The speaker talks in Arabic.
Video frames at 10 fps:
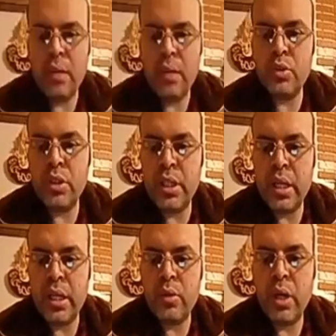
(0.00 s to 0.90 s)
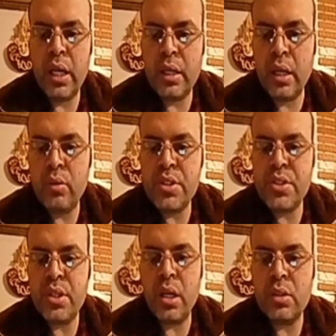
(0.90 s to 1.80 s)
الحمد لله وحده
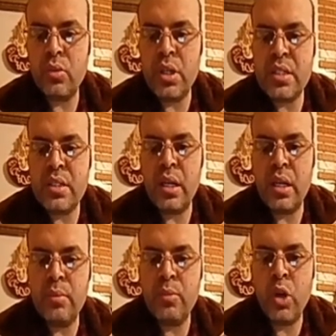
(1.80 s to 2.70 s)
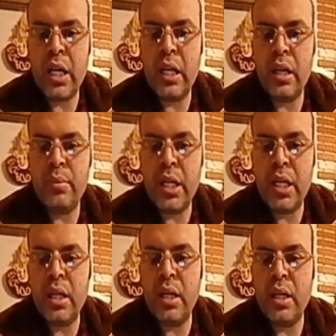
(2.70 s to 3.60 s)
والصلاة والسلام على
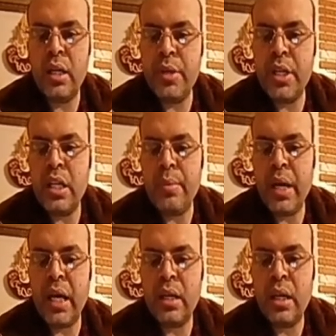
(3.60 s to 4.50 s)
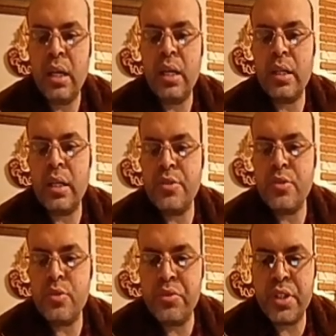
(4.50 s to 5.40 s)
من لا نبي بعده لا
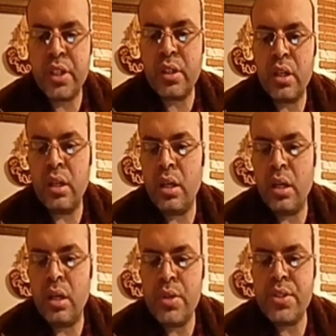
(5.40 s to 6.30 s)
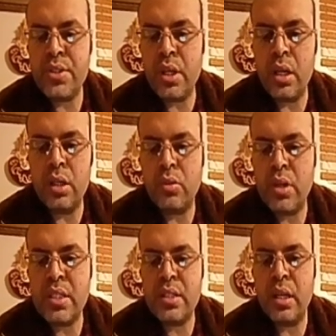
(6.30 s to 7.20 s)
تنسوا ذكر الله والصلاة
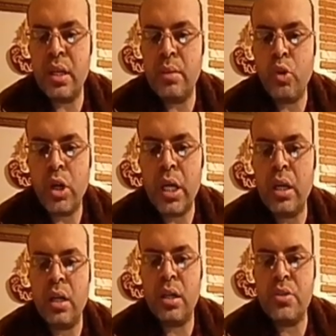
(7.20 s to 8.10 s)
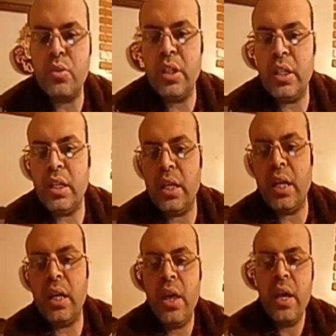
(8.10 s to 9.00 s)
والسلام على رسول
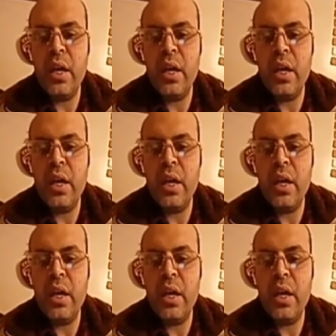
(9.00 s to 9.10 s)
الله